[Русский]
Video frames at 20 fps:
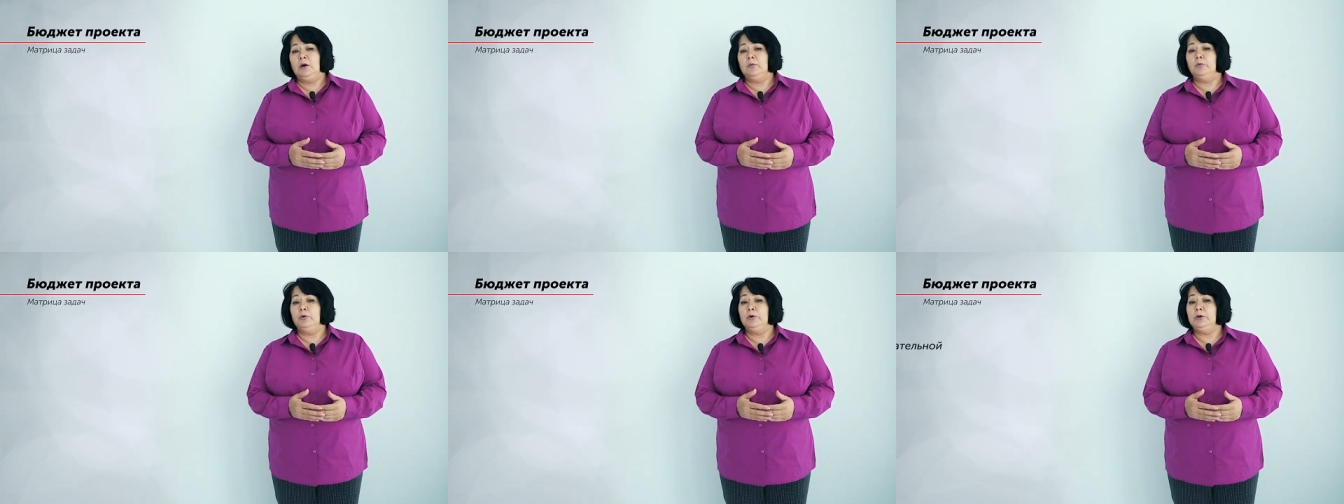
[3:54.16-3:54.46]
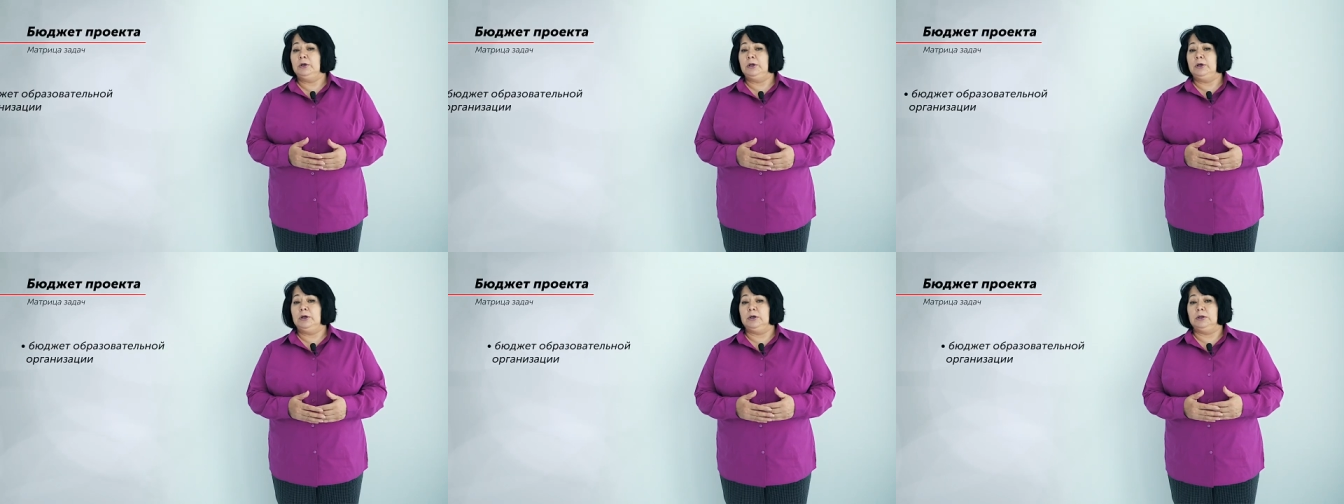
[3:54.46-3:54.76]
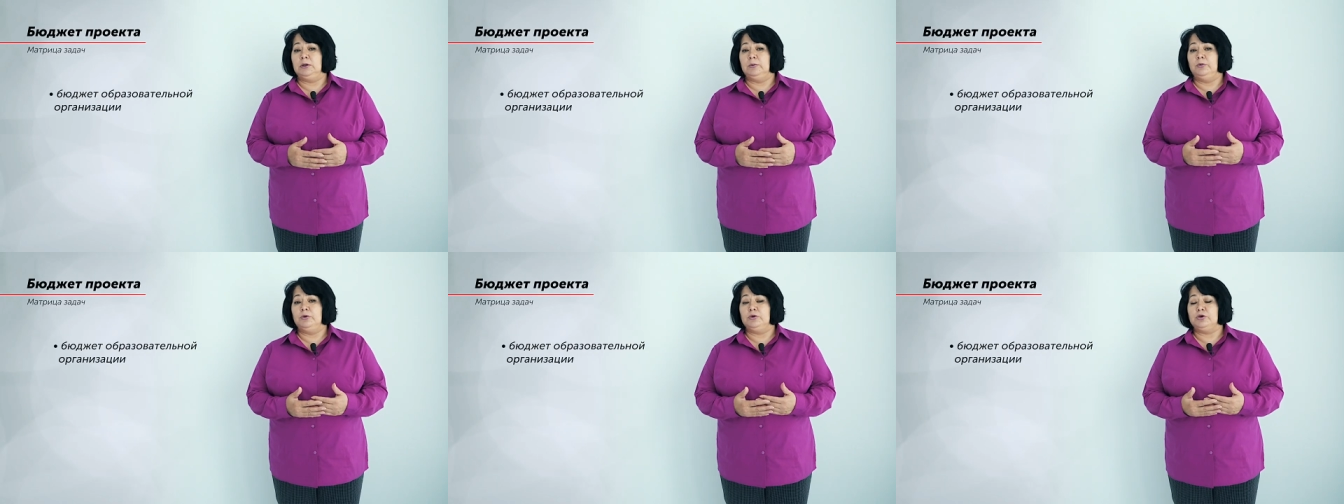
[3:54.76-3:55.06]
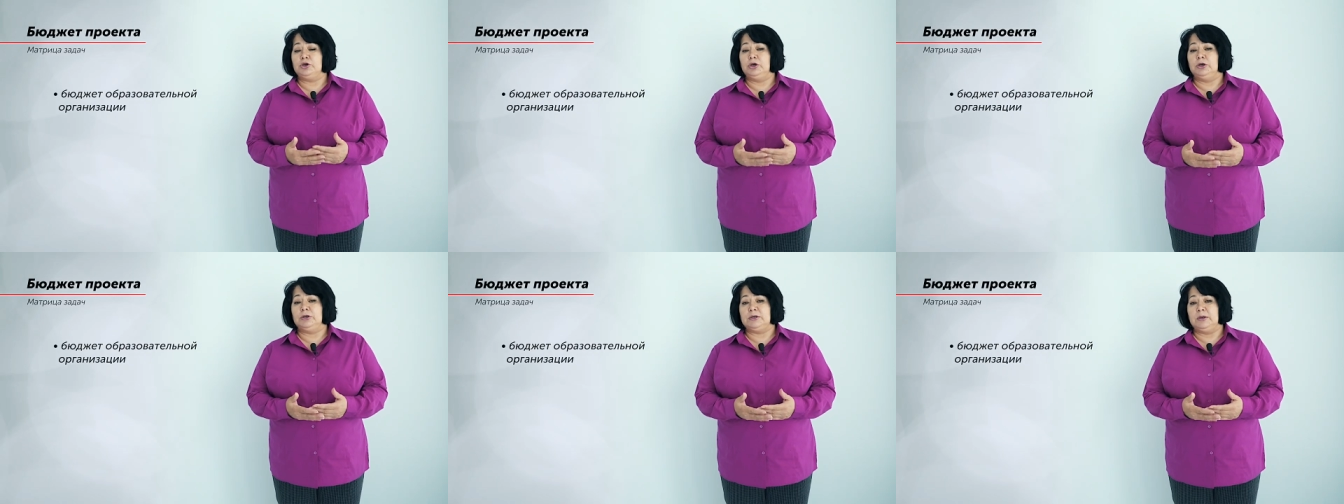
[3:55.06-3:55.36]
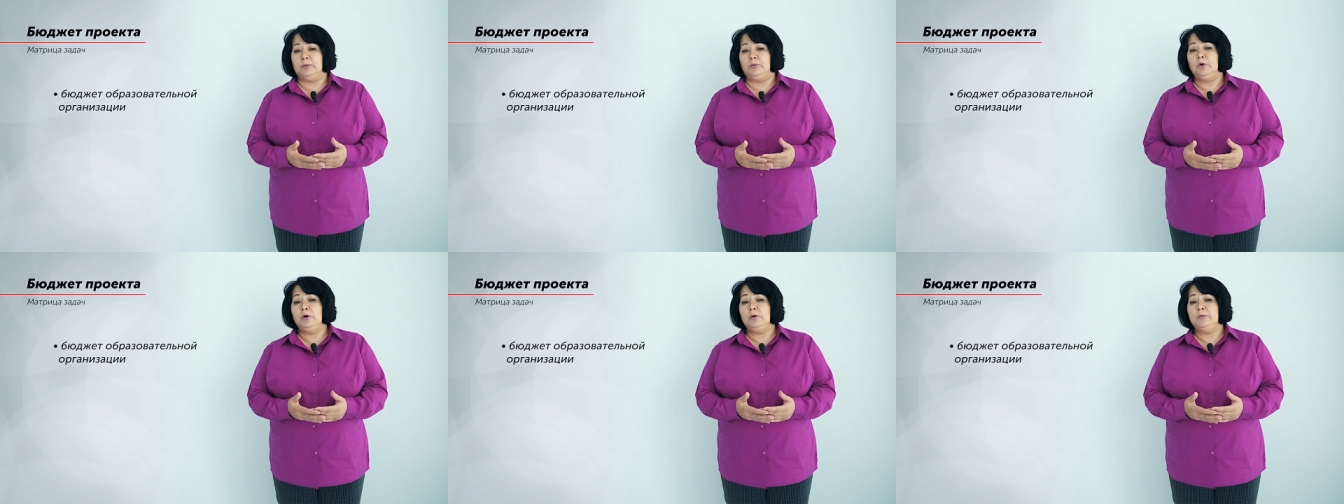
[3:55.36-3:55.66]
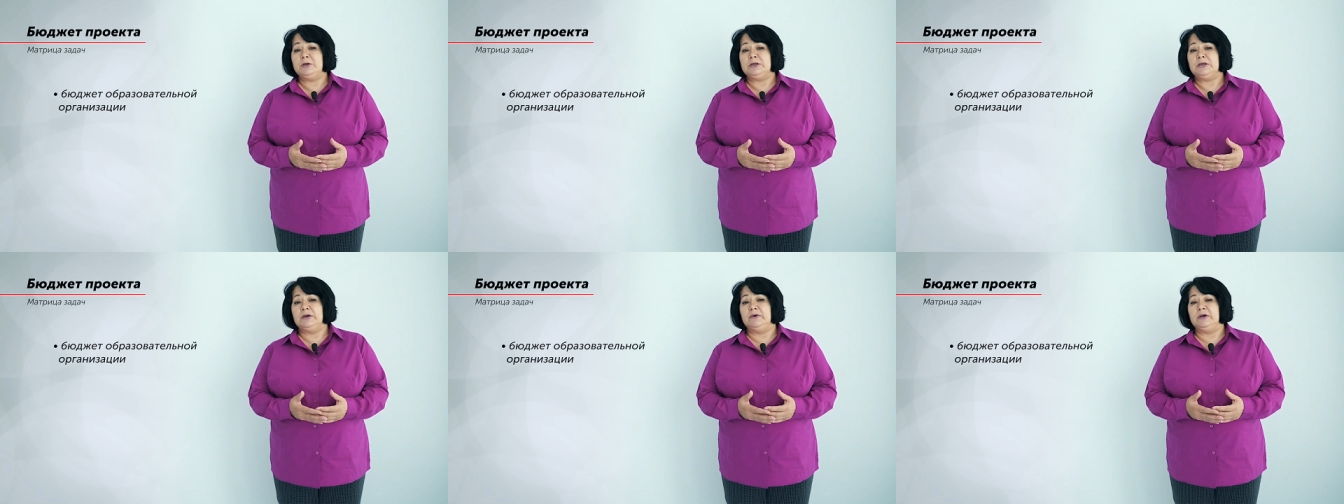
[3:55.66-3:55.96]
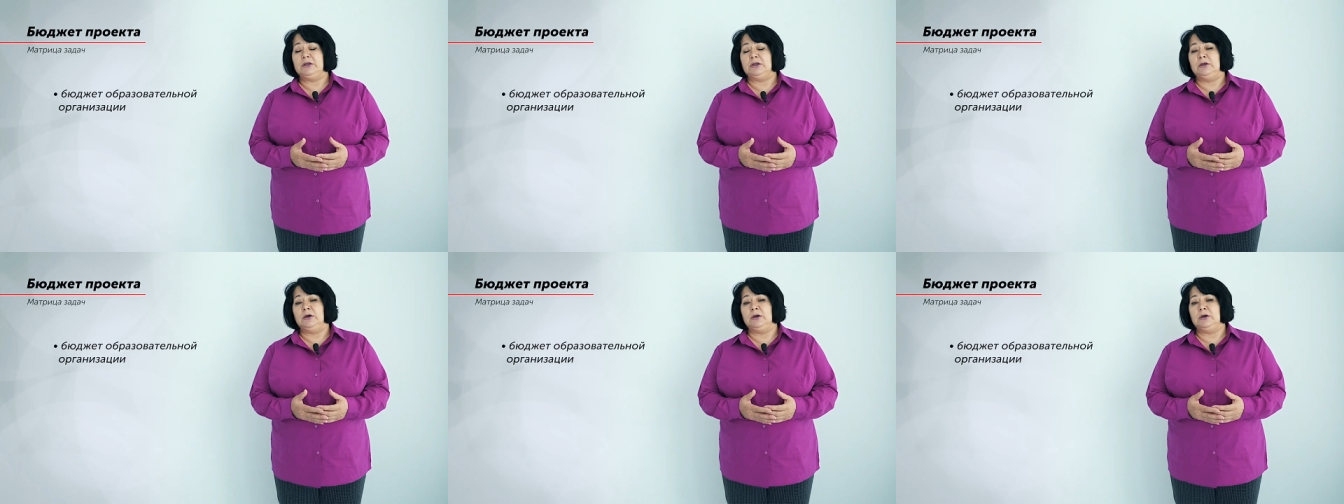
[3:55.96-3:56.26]
Будет ли это бюджет самой
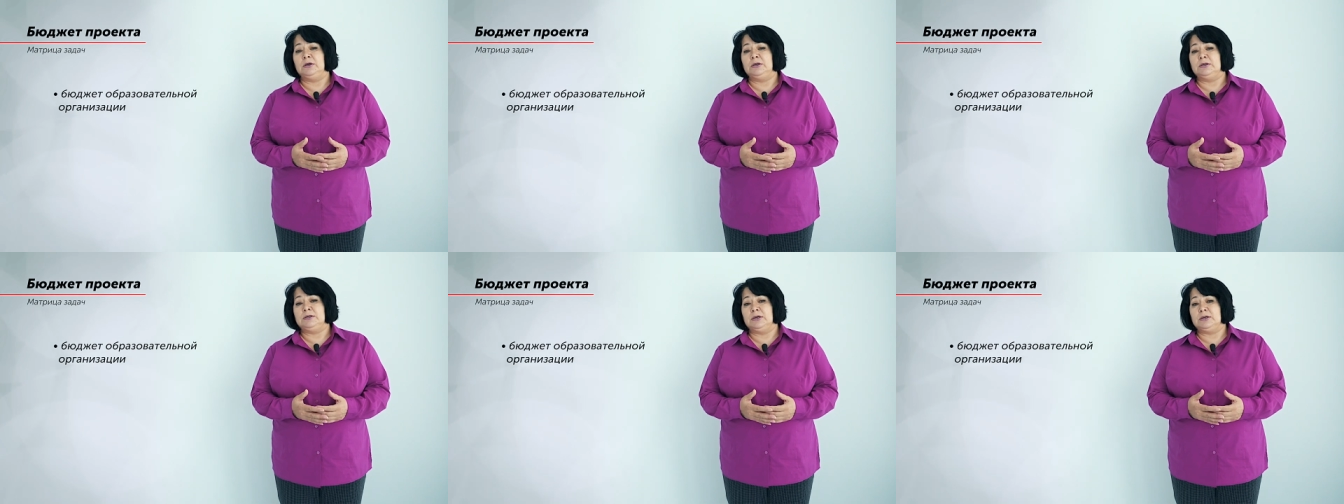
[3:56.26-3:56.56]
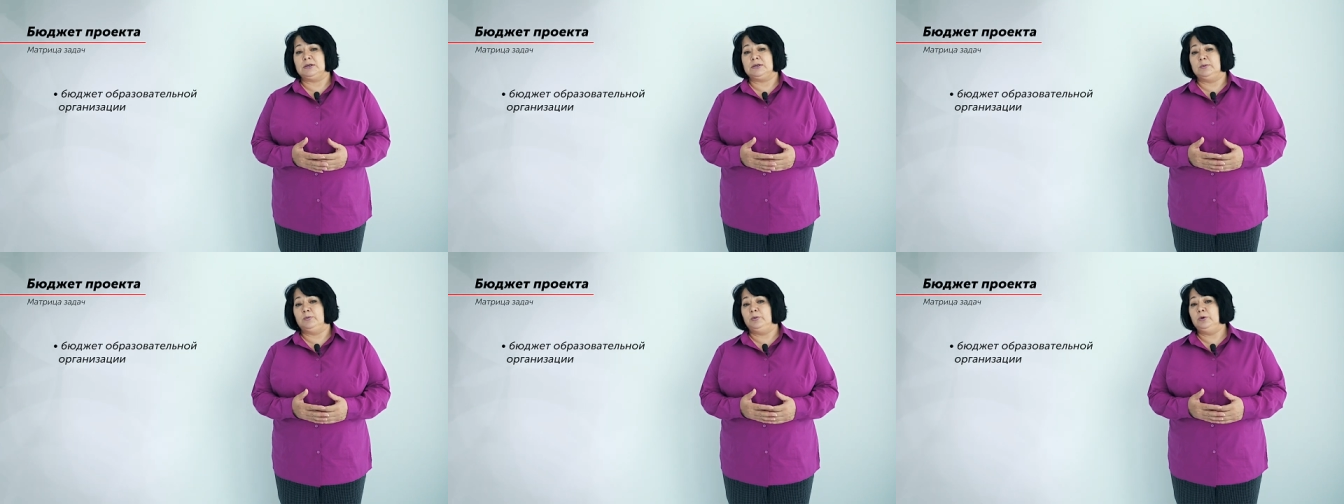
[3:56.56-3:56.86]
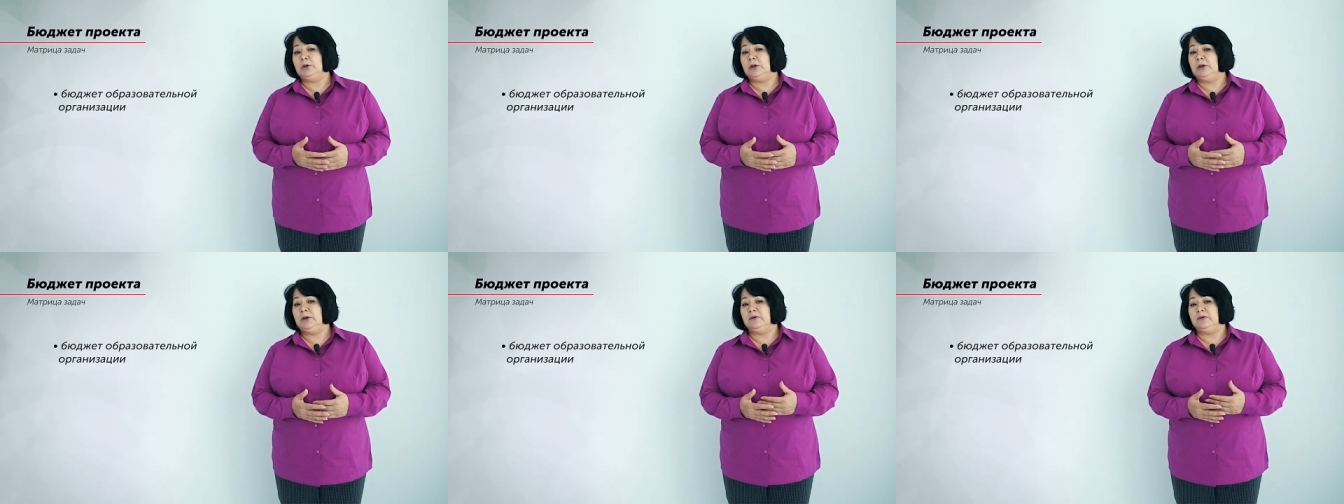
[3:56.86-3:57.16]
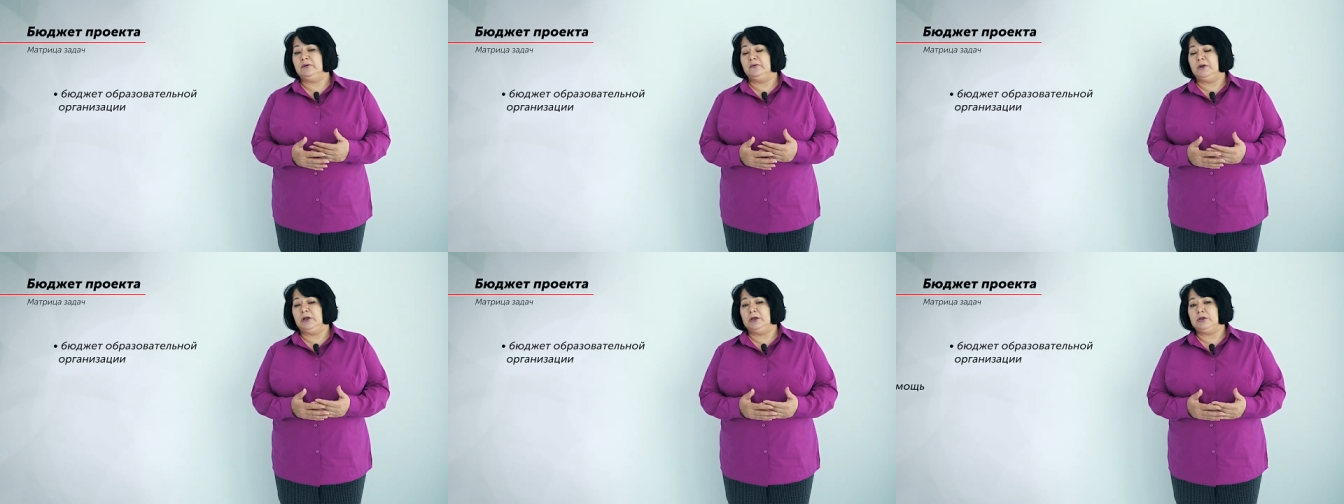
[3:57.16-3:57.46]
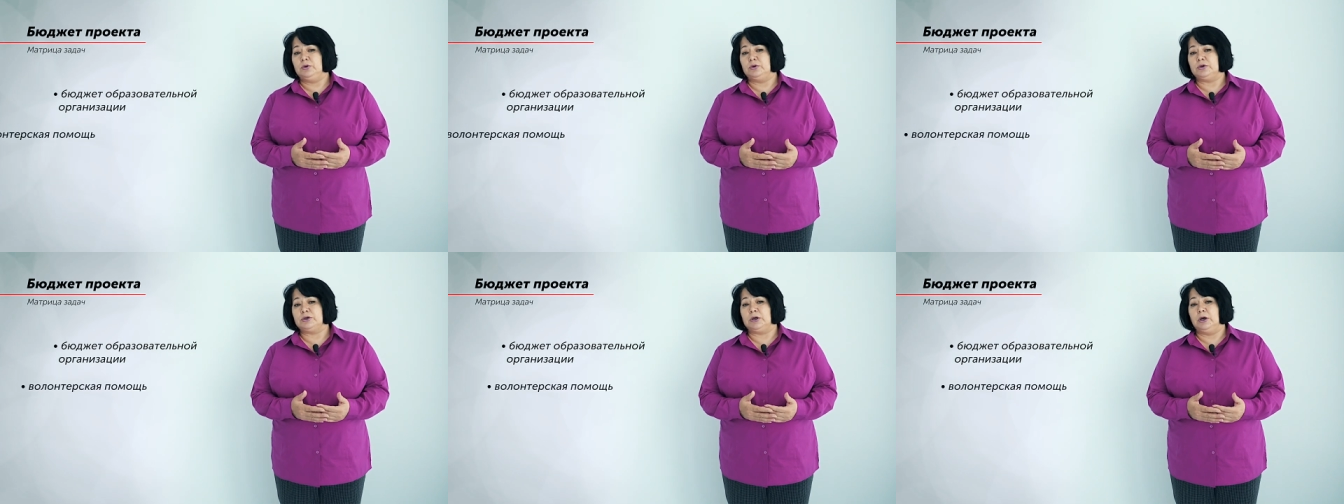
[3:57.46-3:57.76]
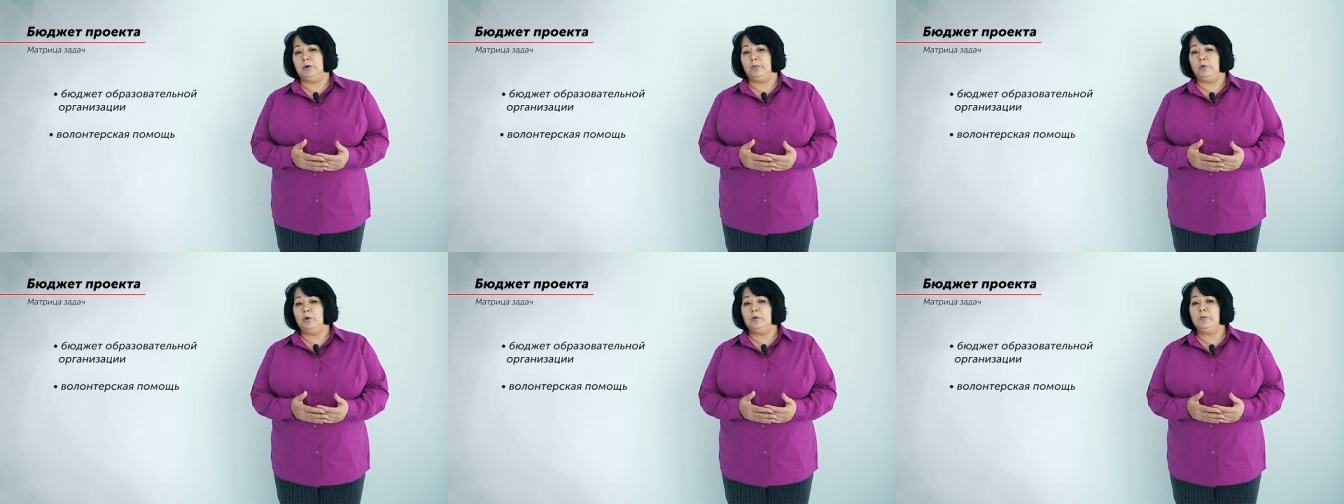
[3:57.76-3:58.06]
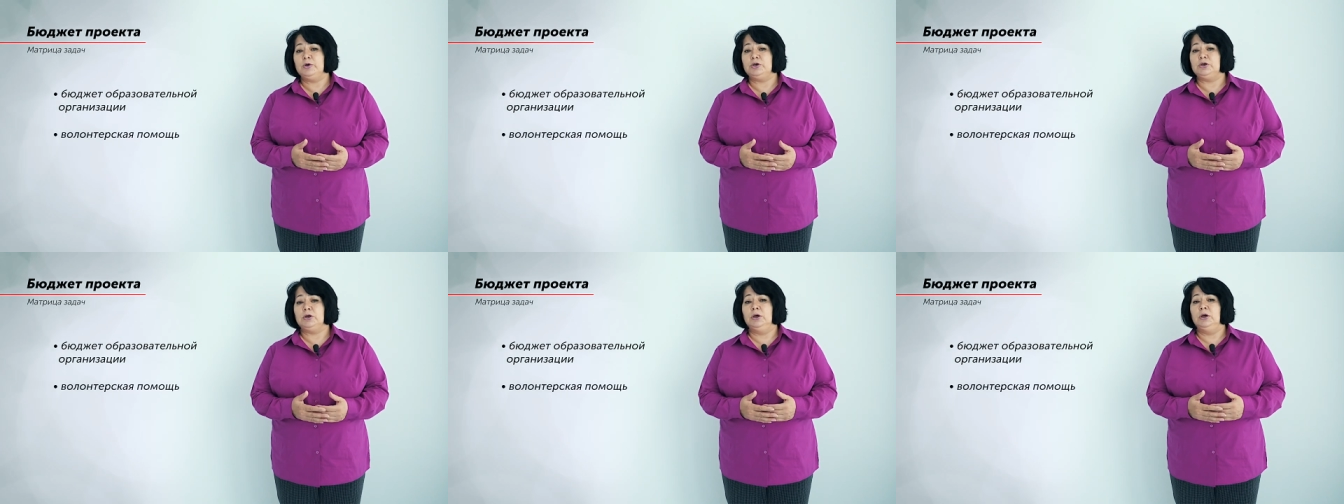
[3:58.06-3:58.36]
образовательной организации, будет ли это волонтерская
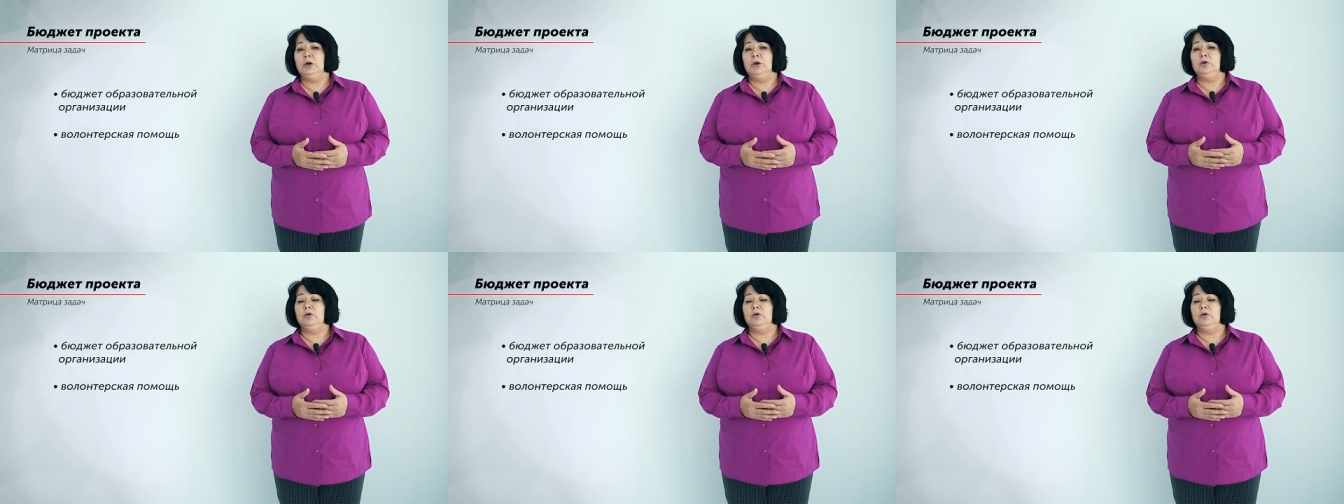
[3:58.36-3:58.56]
помощь,